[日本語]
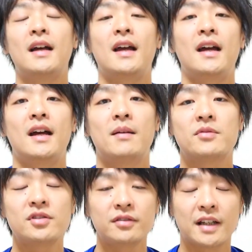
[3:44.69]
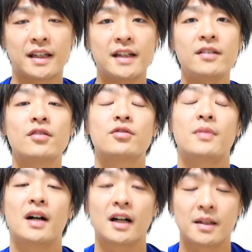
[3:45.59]
えー、もちろんね筋力
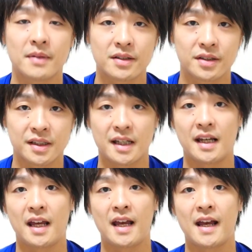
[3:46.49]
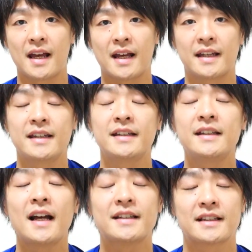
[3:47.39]
も上がりますし、え筋
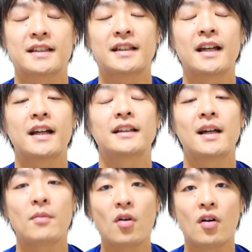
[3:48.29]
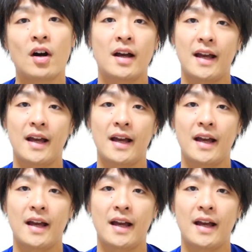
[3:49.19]
肥大させたい方も、